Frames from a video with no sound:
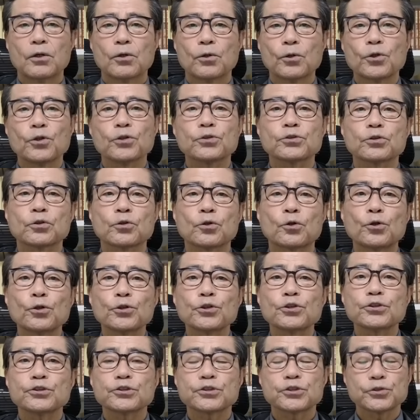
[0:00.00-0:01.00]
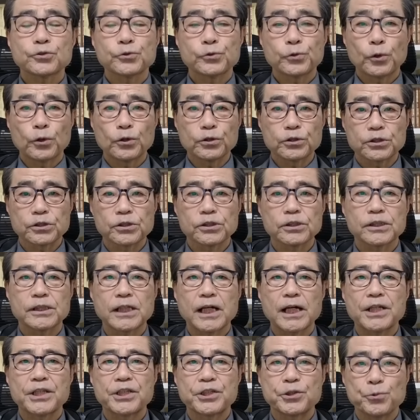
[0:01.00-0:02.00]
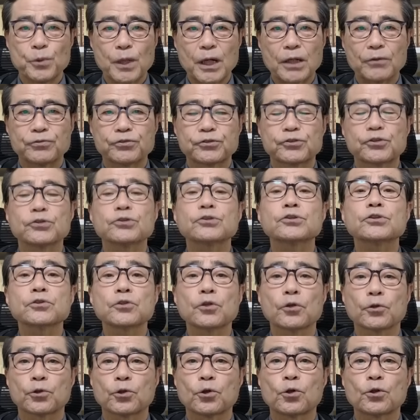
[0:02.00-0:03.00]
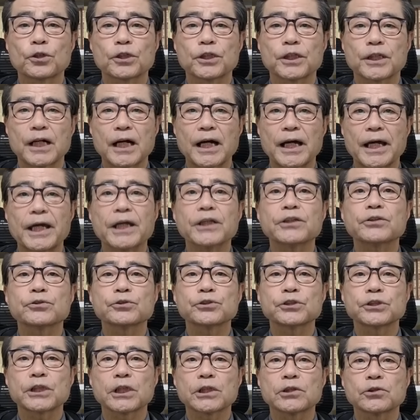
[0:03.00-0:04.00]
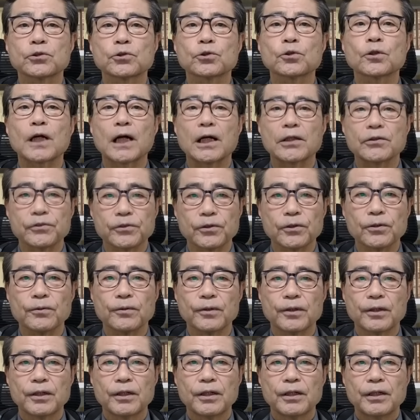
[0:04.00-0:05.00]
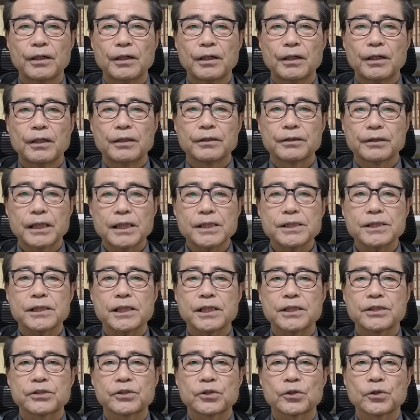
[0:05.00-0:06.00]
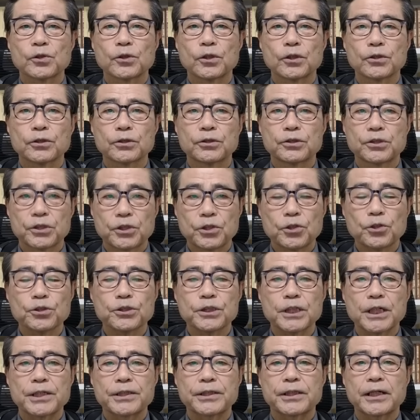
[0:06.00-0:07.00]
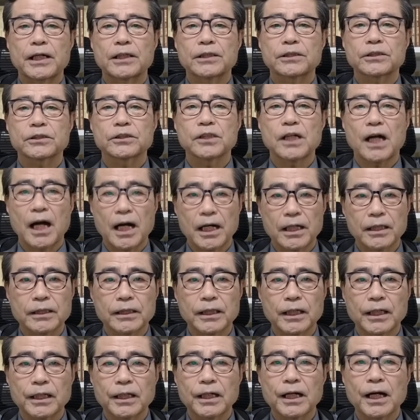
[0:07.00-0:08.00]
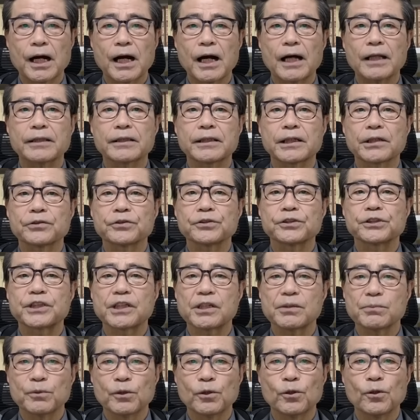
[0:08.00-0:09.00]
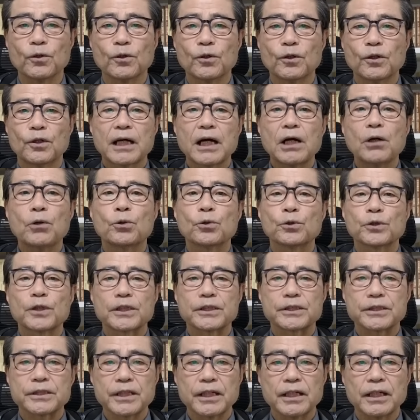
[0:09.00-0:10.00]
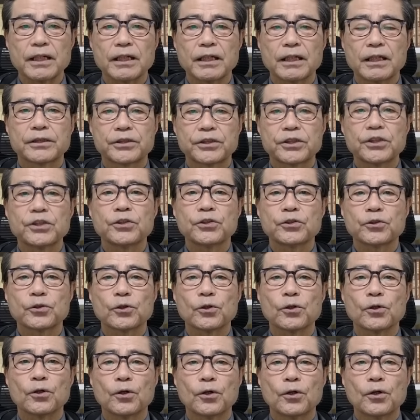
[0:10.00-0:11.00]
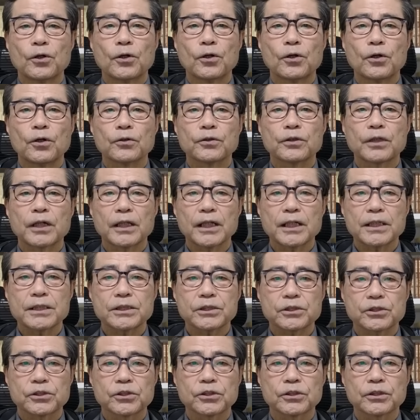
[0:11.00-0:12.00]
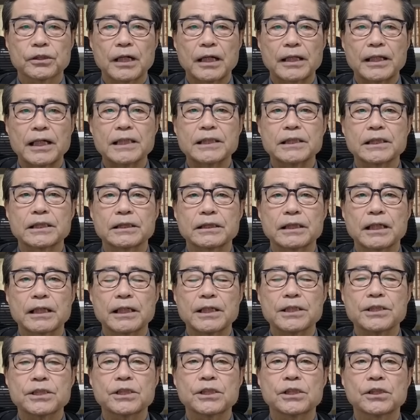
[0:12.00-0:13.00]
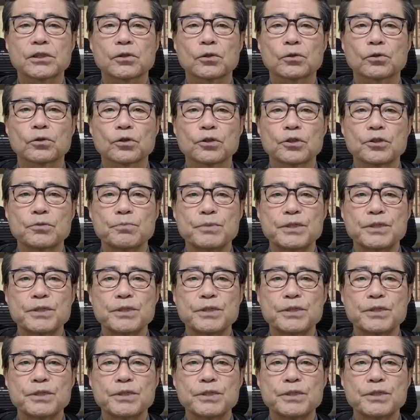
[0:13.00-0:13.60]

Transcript: およそこういう通報する際には複数の動機が併存していることがあると。確かにその事業者に対する反感があったとしても、他方ですね、きちんと正しく正し、正しいことに